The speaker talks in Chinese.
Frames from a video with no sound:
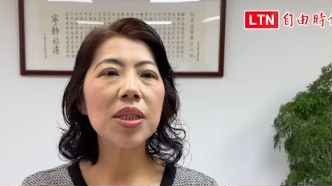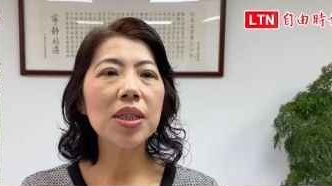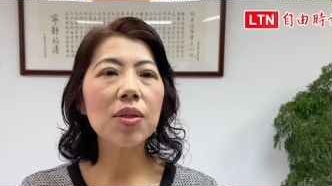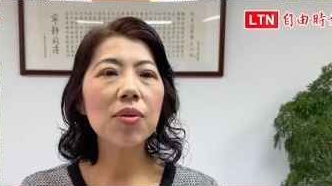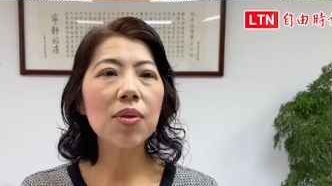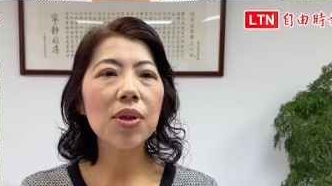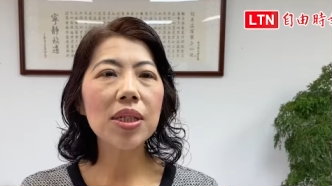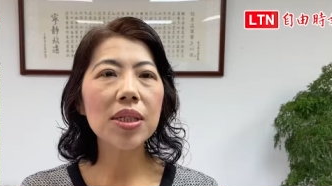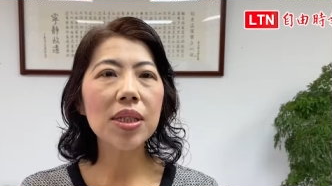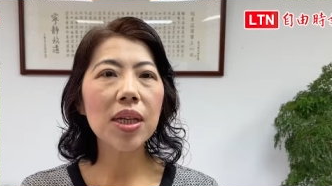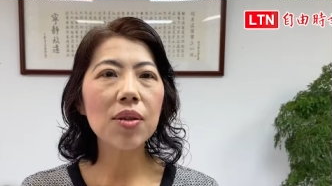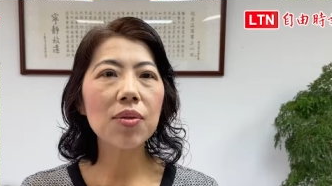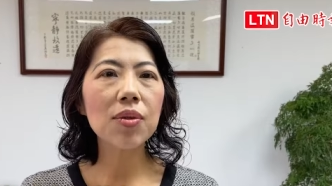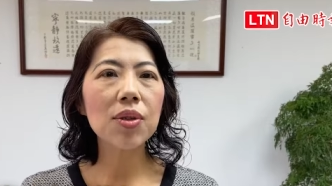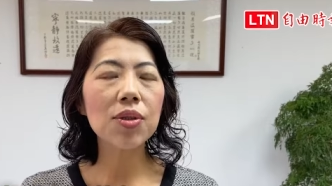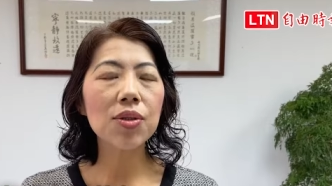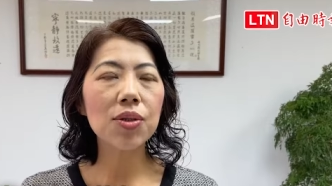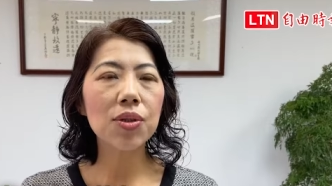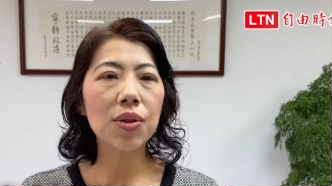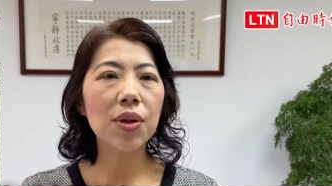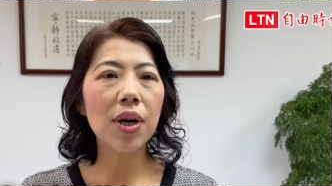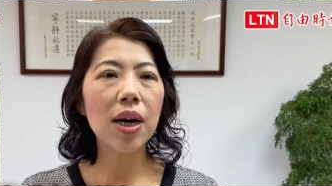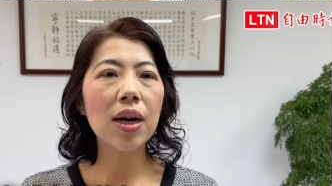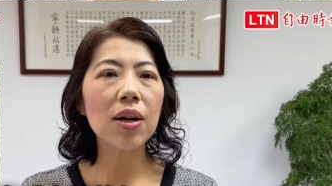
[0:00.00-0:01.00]
针对三月
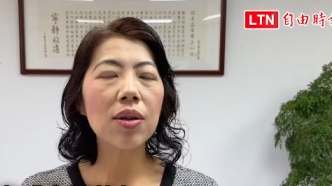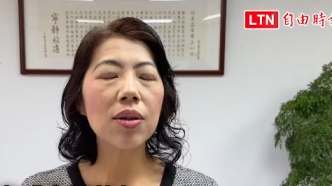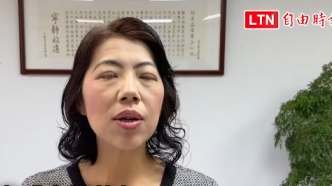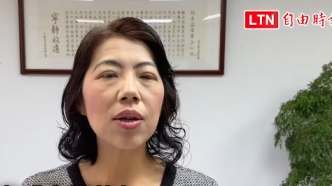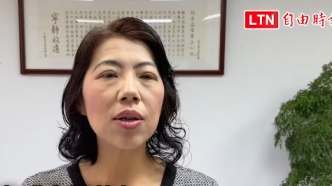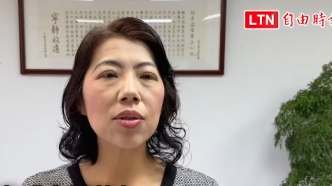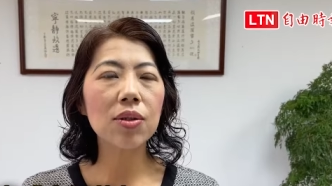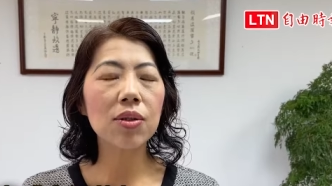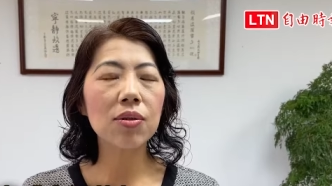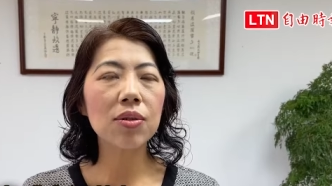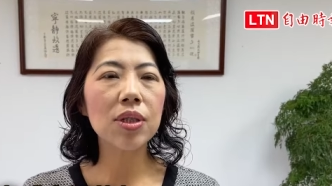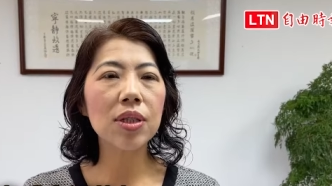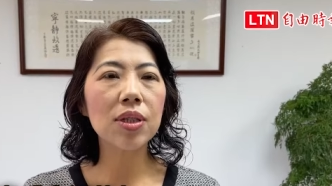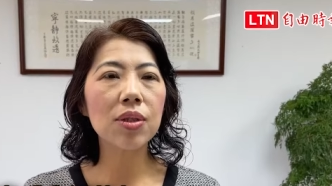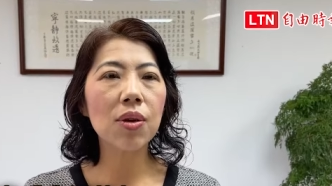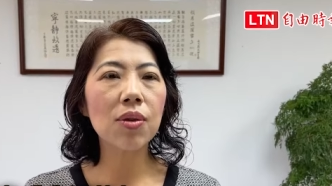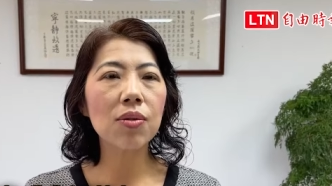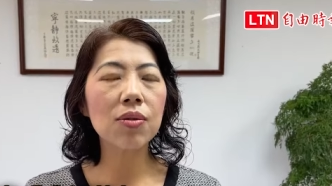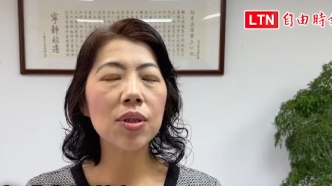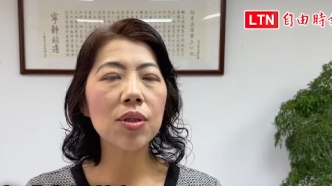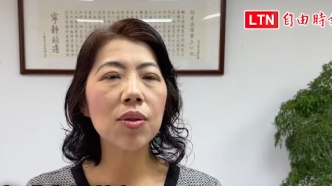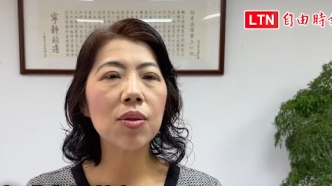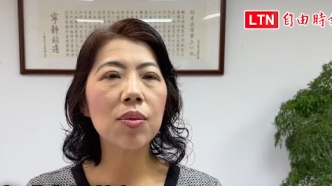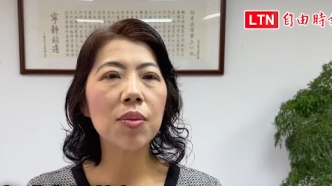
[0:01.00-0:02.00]
九号高雄市
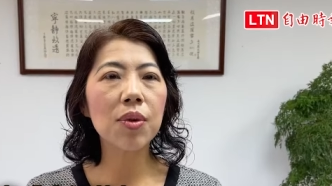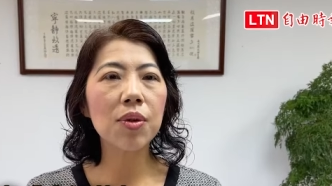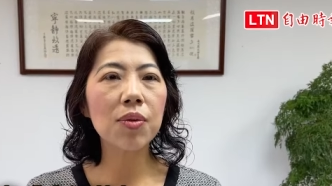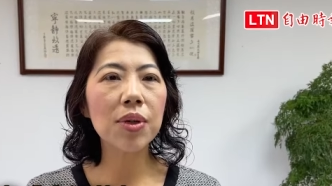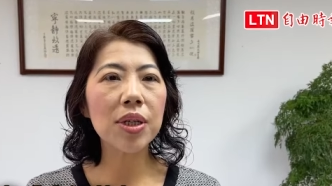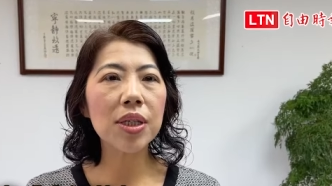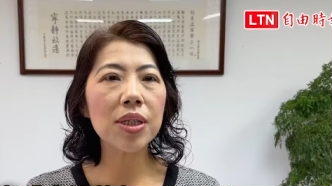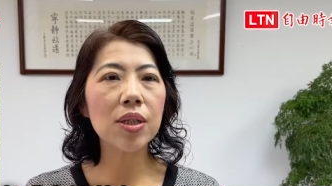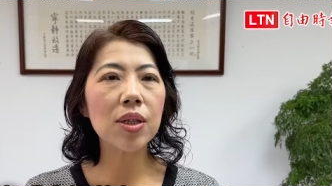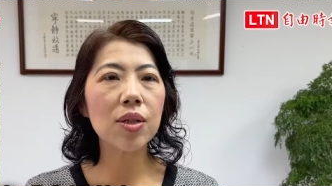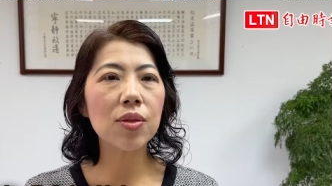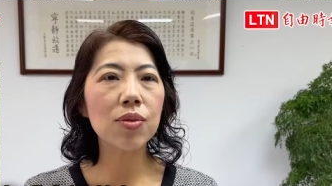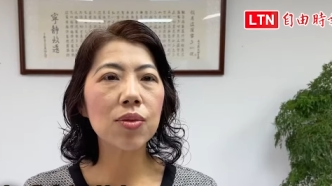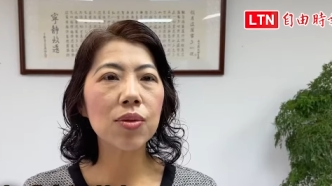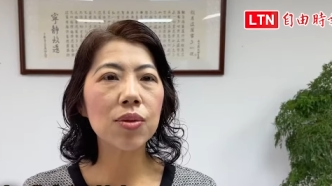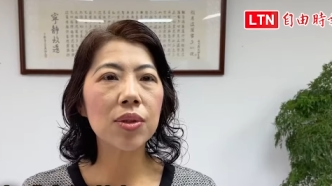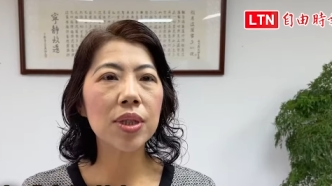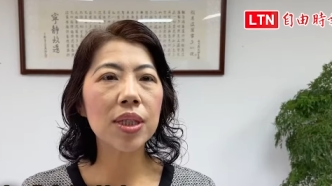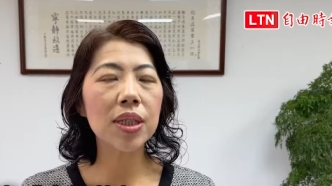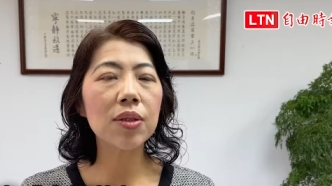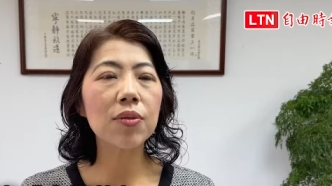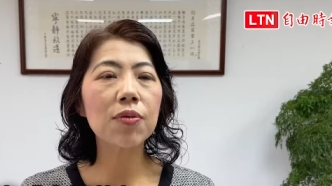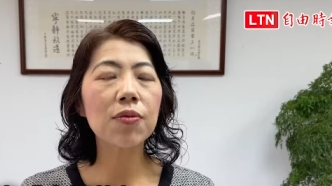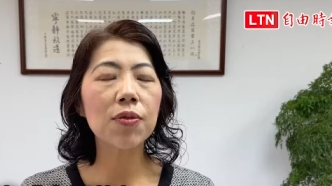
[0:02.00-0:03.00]
通知我们卫生局
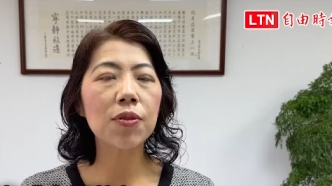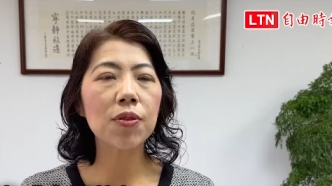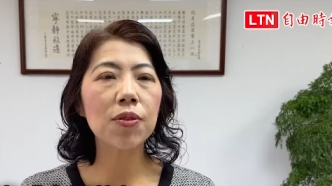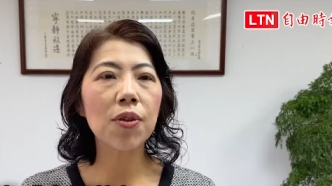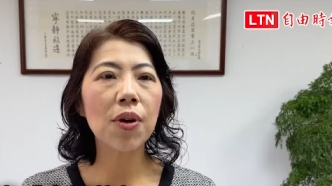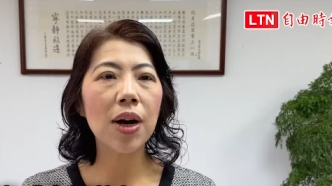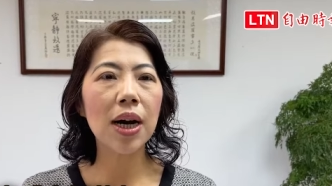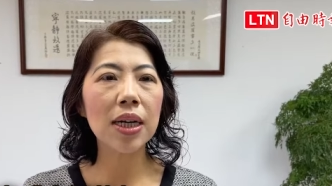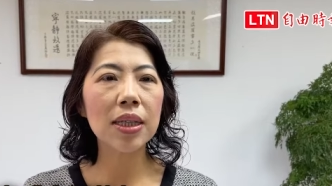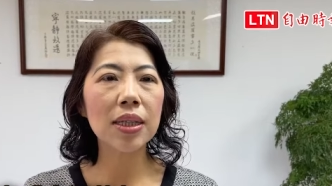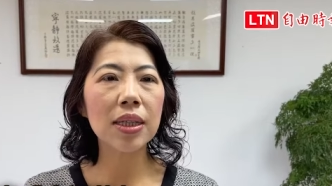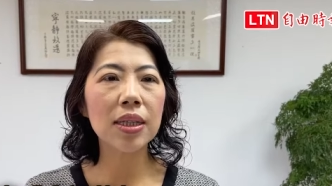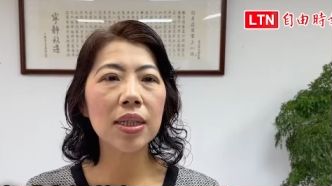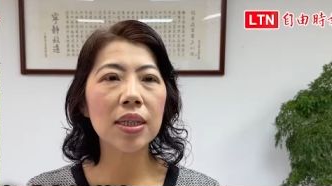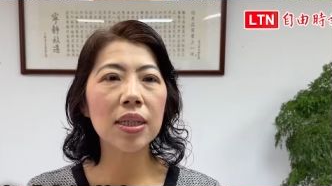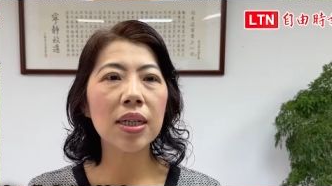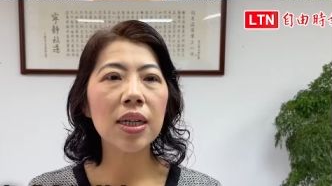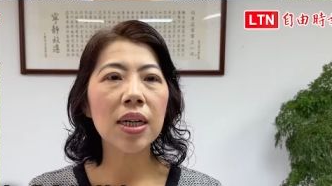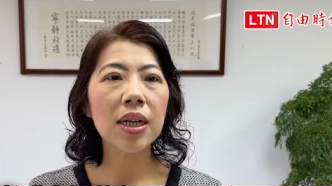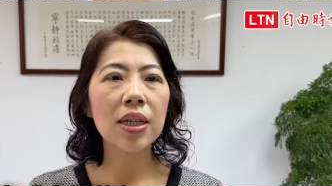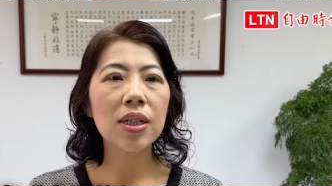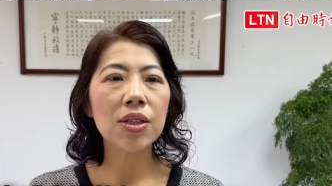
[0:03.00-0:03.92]
金福华的